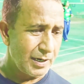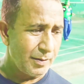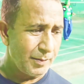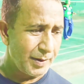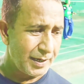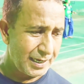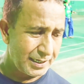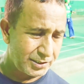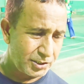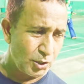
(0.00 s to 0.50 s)

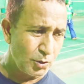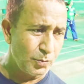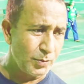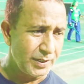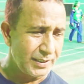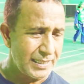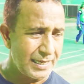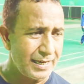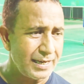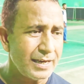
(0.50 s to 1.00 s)
अच्छी उम्मीद
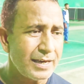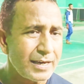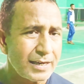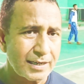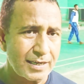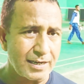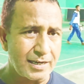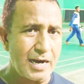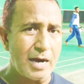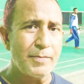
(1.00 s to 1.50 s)
है कि
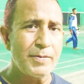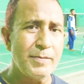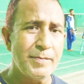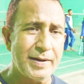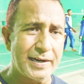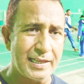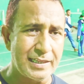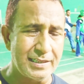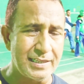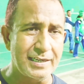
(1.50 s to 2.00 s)
काफ़ी
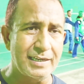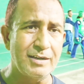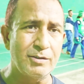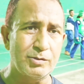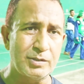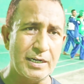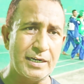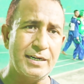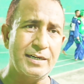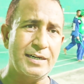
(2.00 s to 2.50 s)
मेडल देंगे
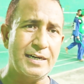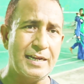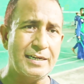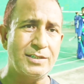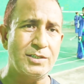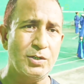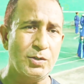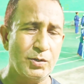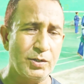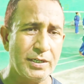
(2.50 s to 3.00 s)
उत्तराखंड राज्य
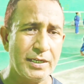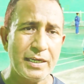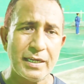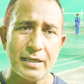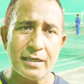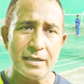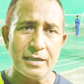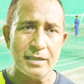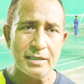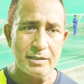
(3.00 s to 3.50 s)
को ये
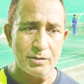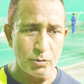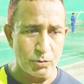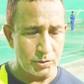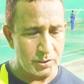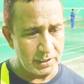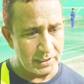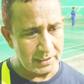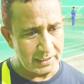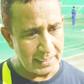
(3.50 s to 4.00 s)
उसी
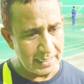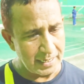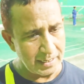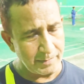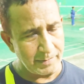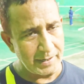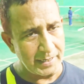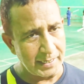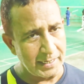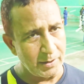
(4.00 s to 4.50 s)
की तैयारी में
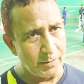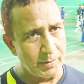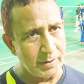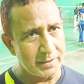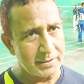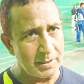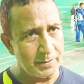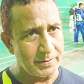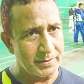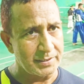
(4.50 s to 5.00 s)
लगे हुए हैं
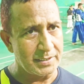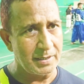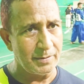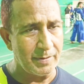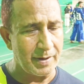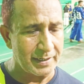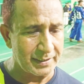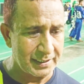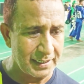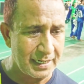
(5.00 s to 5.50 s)
सब इसके
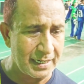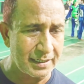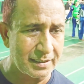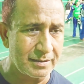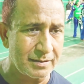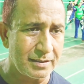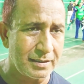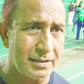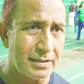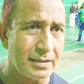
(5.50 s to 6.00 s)
मार्शल
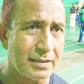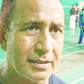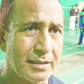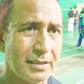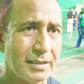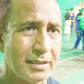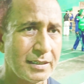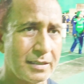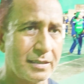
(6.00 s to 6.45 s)
आर्ट